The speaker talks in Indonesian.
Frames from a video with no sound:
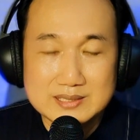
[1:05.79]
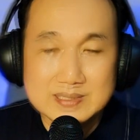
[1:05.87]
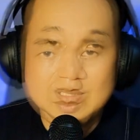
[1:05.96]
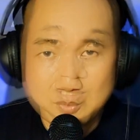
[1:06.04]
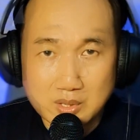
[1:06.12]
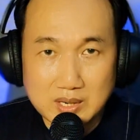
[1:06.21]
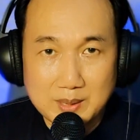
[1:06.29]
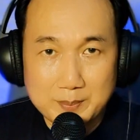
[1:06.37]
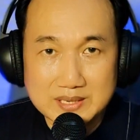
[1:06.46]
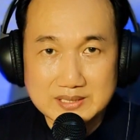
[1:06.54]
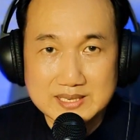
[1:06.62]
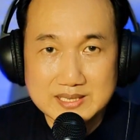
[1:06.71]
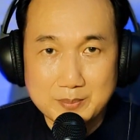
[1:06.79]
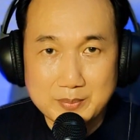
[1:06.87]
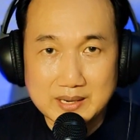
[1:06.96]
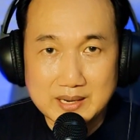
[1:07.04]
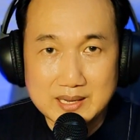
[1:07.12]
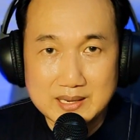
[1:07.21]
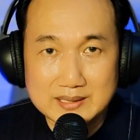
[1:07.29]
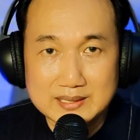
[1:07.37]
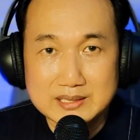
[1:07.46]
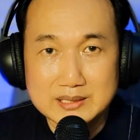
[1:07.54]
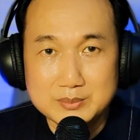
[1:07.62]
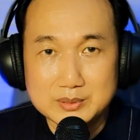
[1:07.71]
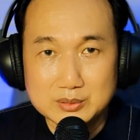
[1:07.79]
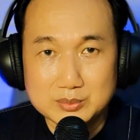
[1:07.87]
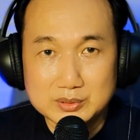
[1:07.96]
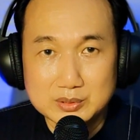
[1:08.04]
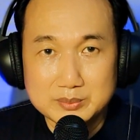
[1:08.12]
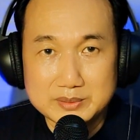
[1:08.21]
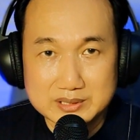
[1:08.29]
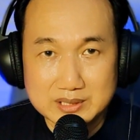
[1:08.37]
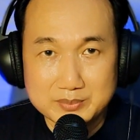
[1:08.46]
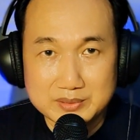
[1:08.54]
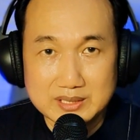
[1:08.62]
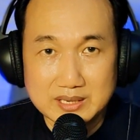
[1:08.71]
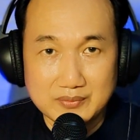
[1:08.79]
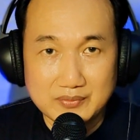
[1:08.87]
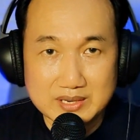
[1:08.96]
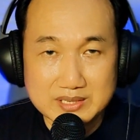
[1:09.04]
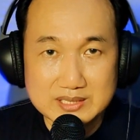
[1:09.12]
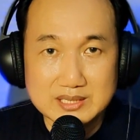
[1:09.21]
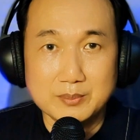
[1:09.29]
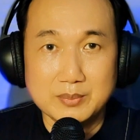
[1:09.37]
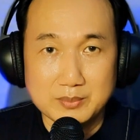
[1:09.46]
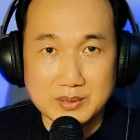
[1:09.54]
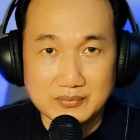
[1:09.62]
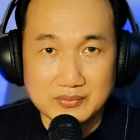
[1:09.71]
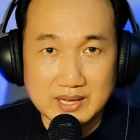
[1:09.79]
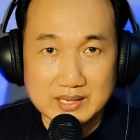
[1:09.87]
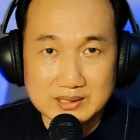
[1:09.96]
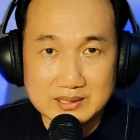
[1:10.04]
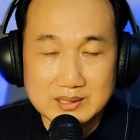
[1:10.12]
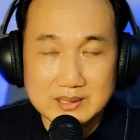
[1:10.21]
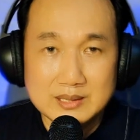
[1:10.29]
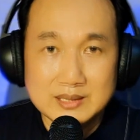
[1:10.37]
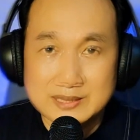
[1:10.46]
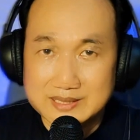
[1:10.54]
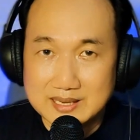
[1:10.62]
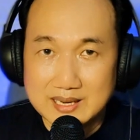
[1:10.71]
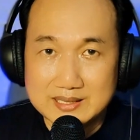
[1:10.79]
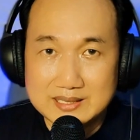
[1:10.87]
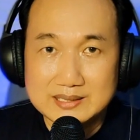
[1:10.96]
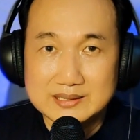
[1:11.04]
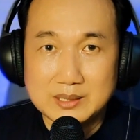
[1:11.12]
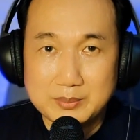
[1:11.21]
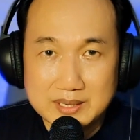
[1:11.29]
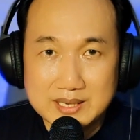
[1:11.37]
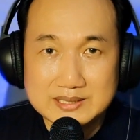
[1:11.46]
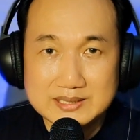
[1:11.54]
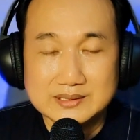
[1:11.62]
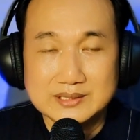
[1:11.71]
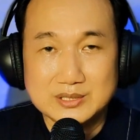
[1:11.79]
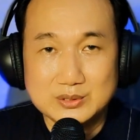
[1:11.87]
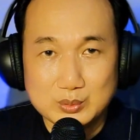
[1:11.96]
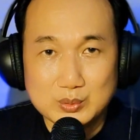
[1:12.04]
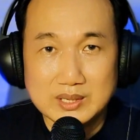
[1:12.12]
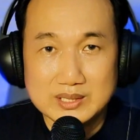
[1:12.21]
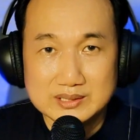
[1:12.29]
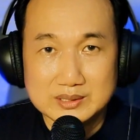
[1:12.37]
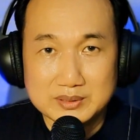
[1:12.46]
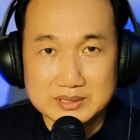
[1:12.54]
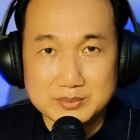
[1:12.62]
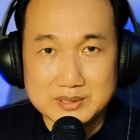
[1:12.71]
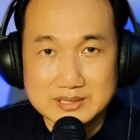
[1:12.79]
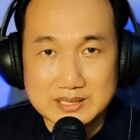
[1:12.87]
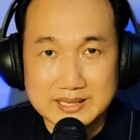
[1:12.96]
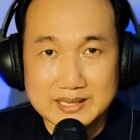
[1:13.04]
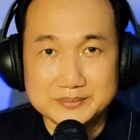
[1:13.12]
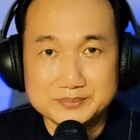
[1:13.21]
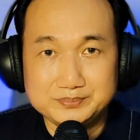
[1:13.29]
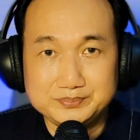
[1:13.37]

Semoga apa yang saya sampaikan ini betul-betul bisa menjadi referensi dan bermanfaat. Sekali lagi terima kasih atas dukungan teman-teman sekalian.